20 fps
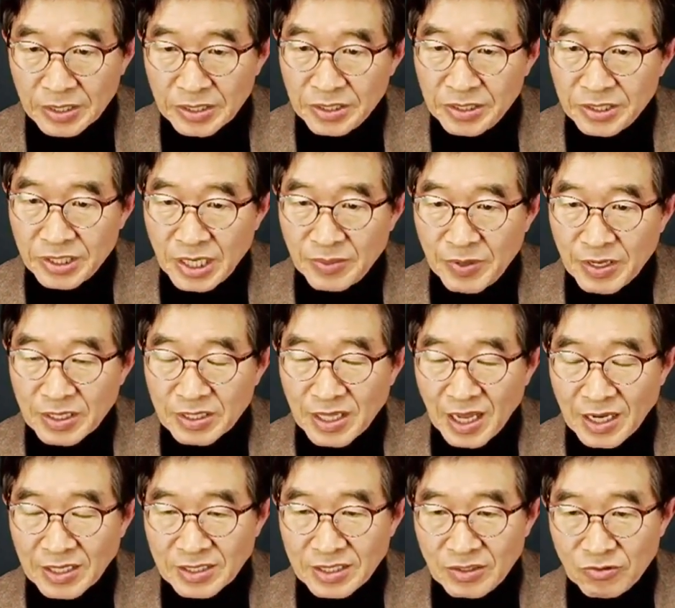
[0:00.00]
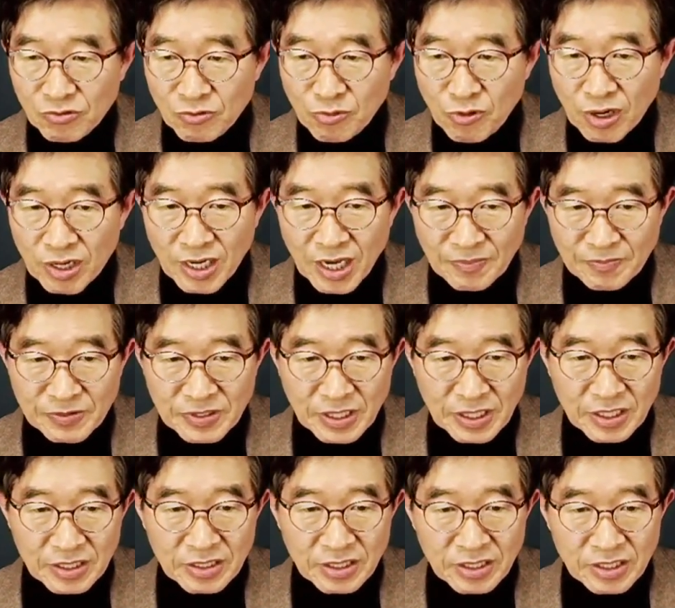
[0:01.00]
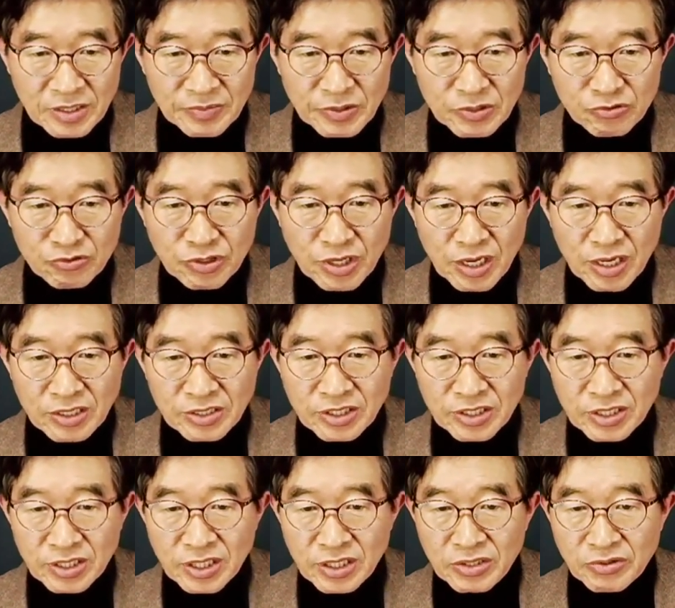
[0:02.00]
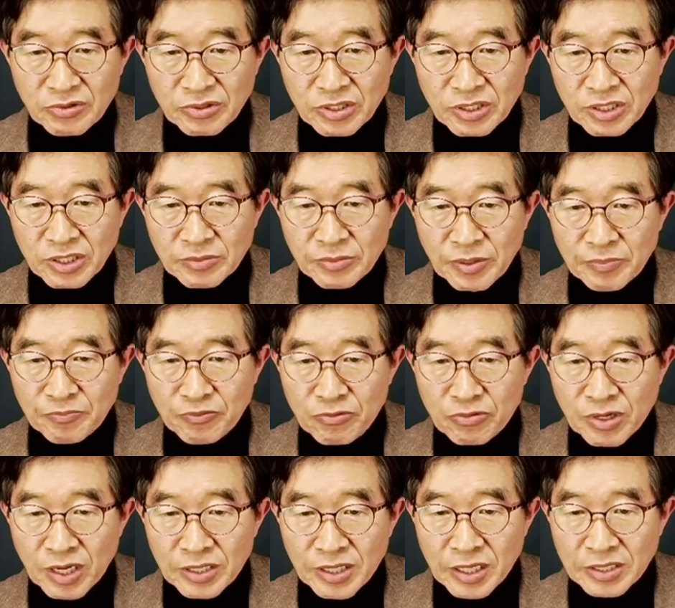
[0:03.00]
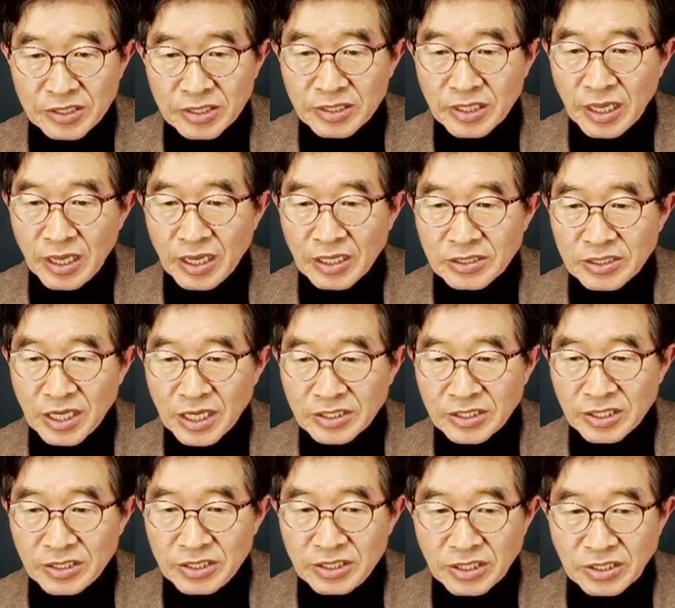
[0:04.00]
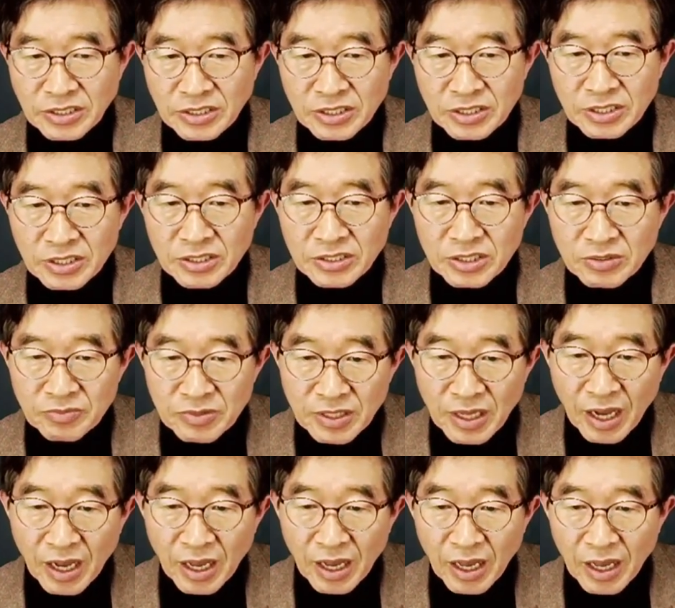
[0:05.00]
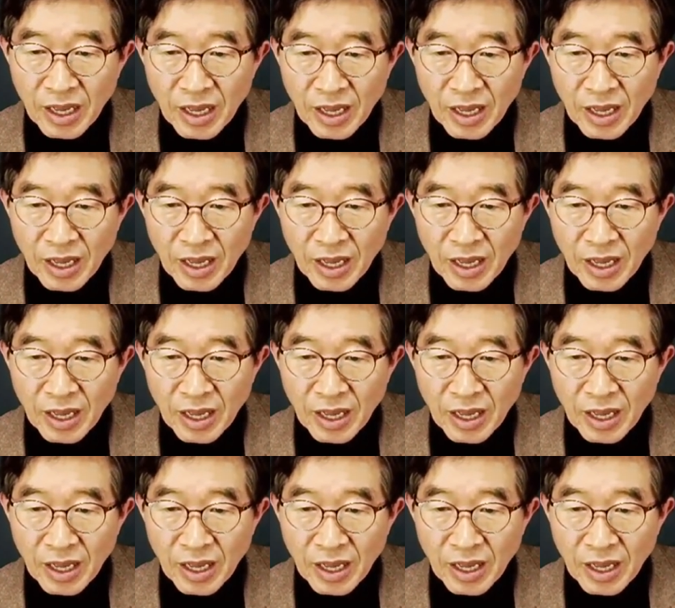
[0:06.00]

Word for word: 이재명 당시 후보가 갑자기 특검을 주장한 시기적으로 특검이 불가능해진 대선 직전이었습니다.